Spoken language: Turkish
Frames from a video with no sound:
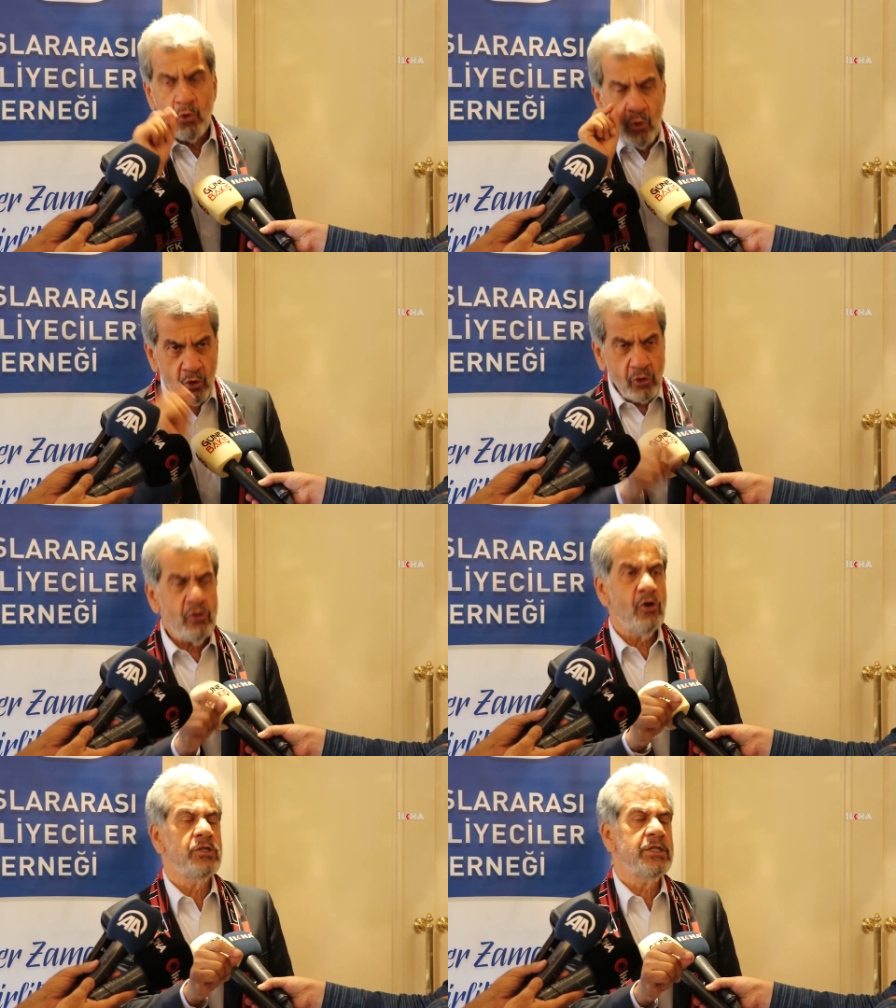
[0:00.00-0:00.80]

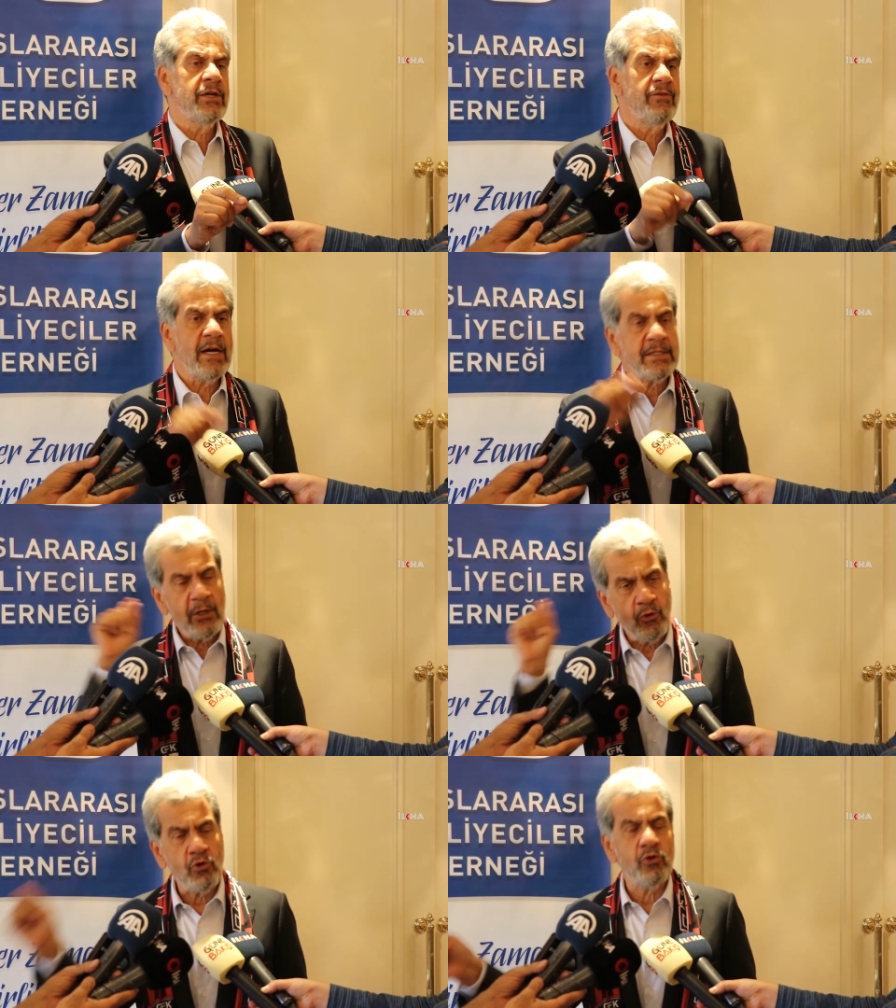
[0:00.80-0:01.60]
Güçlü lojistik
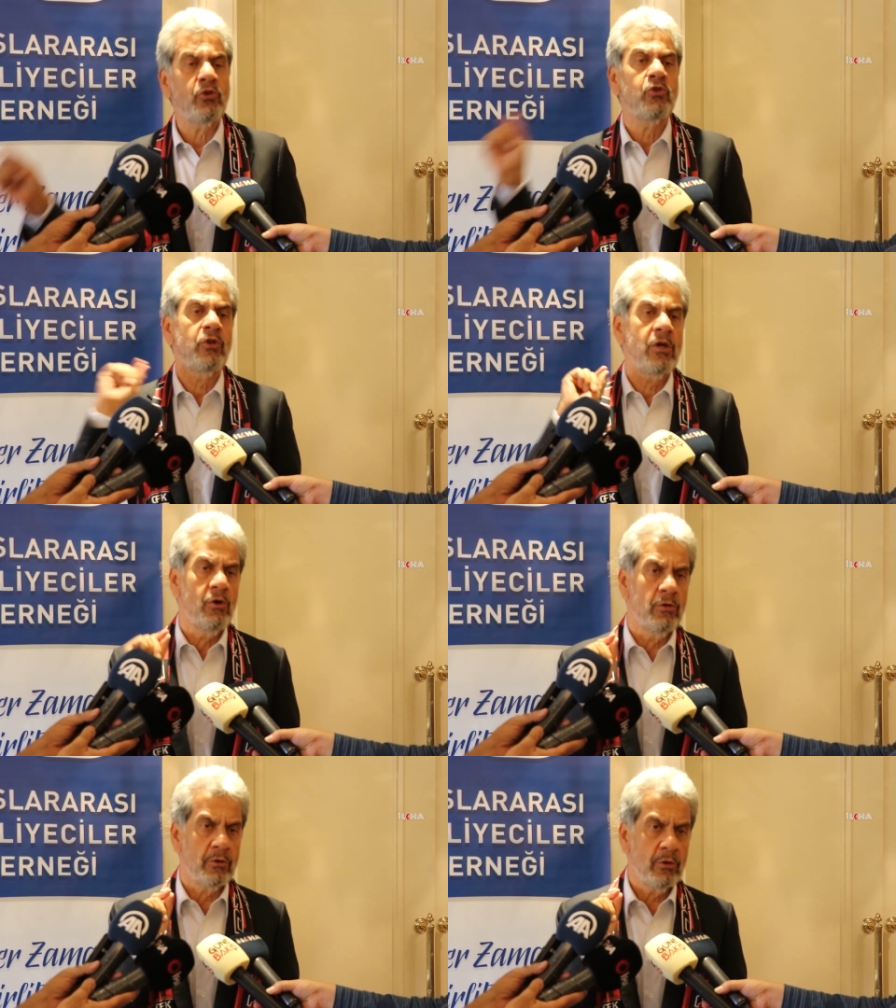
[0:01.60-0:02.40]
varsa güçlü Türkiye
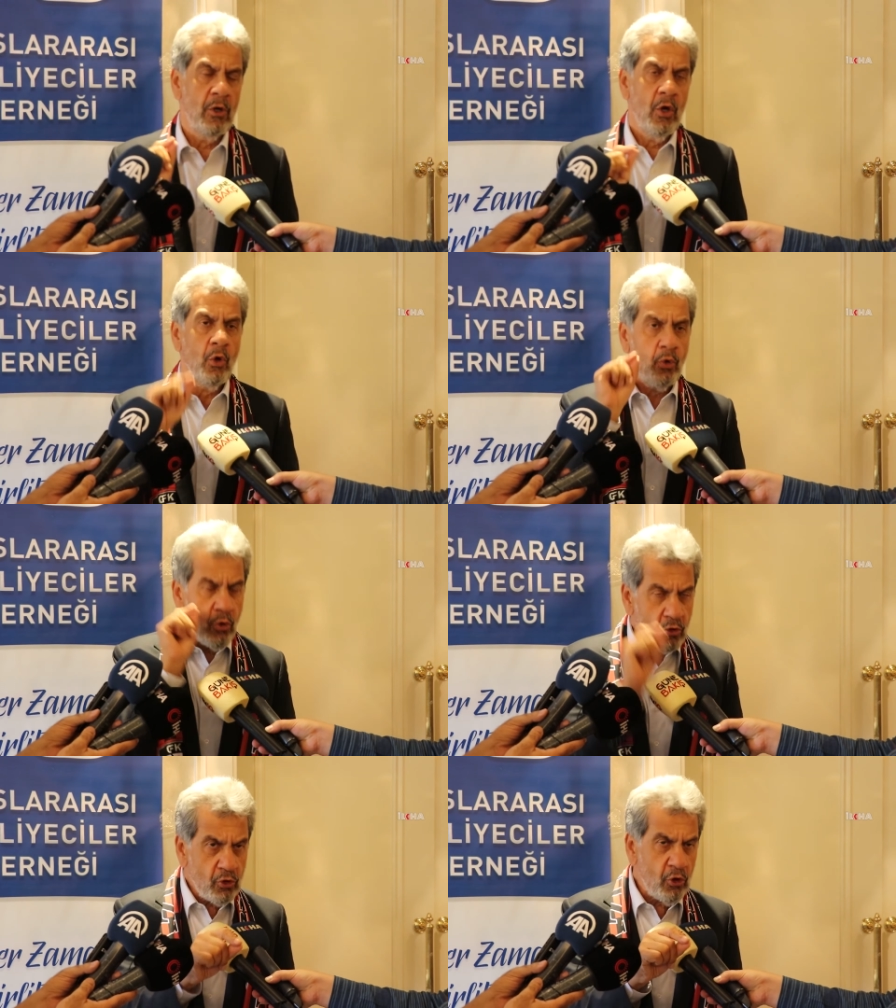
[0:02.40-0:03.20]
olur.
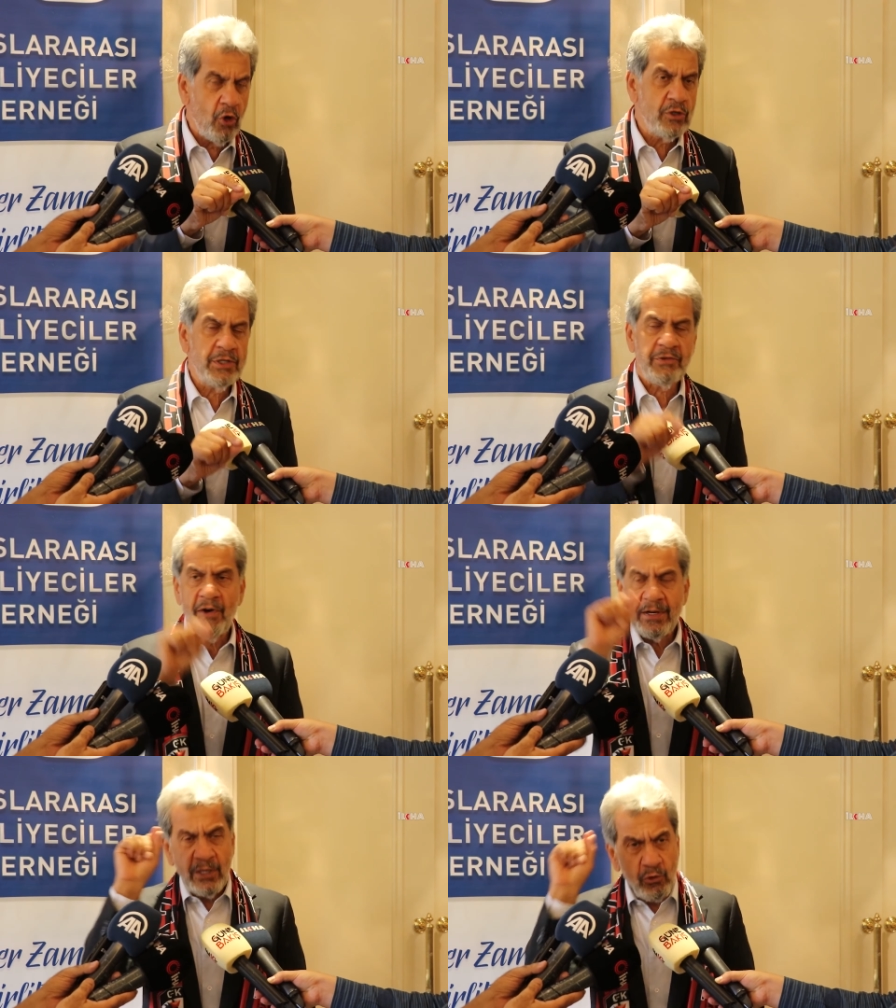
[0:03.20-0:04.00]
Güçlü lojistik
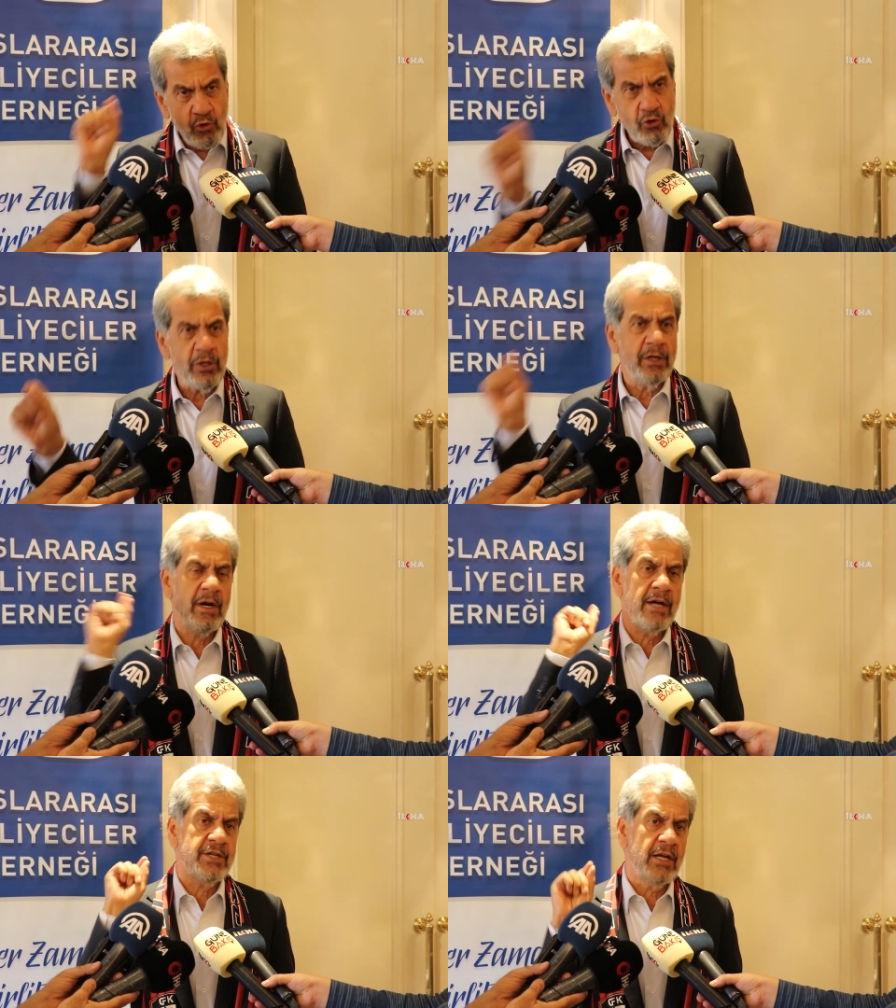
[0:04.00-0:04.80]
varsa güçlü
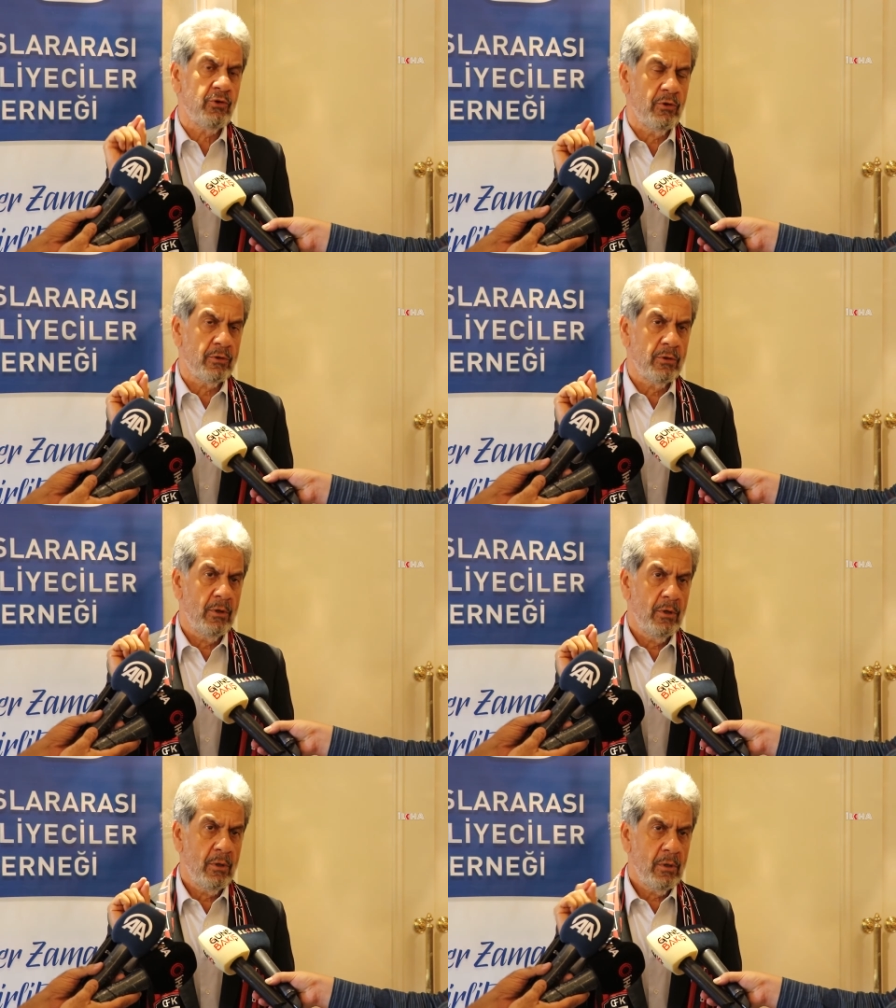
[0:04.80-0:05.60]
ihracat olur.
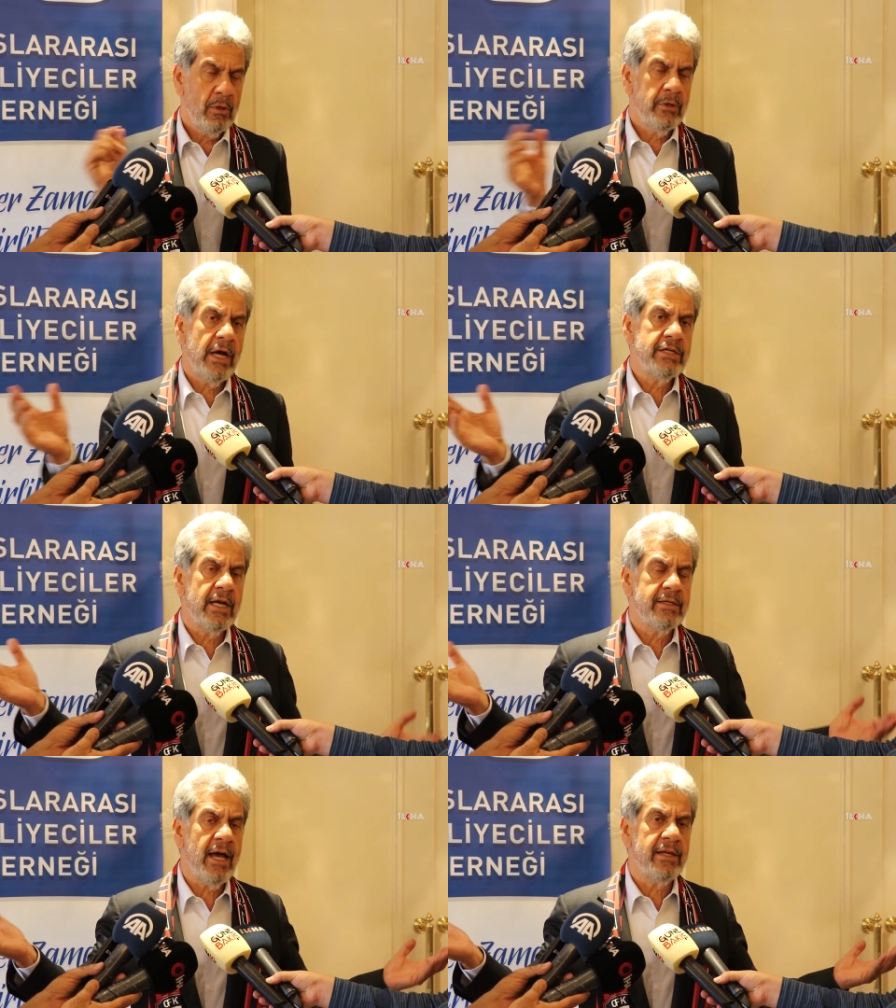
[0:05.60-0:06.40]

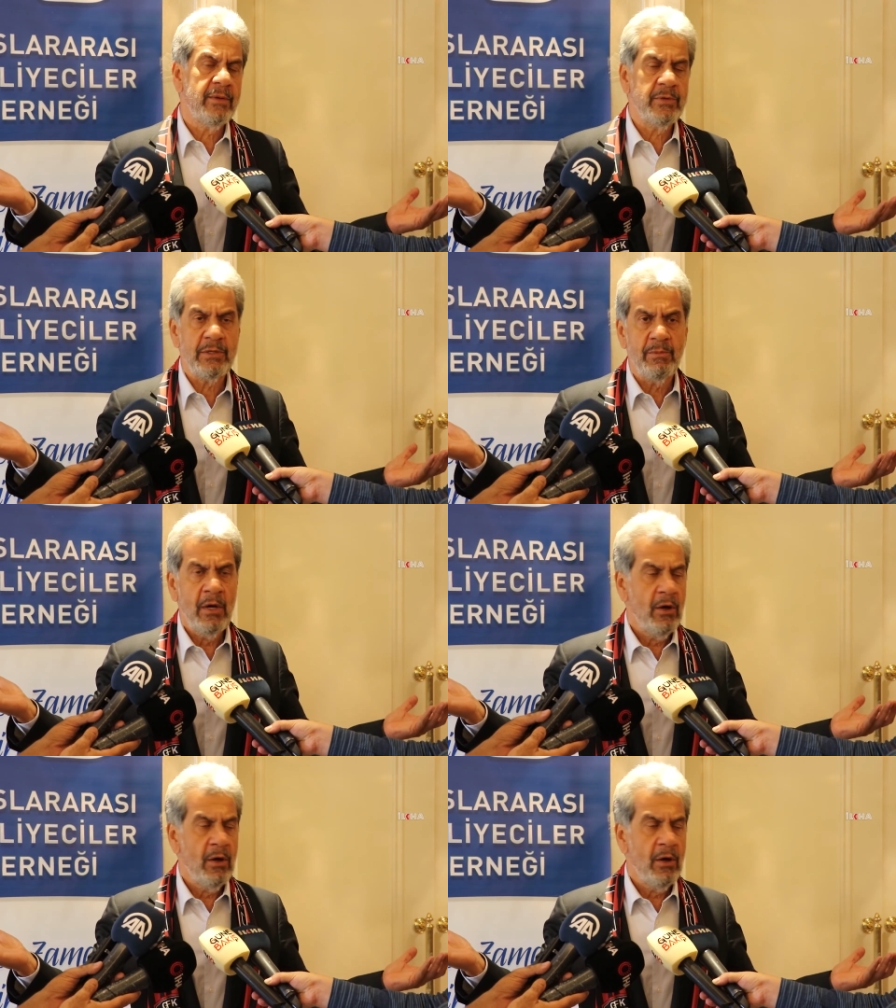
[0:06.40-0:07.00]
İhracat zaten bizim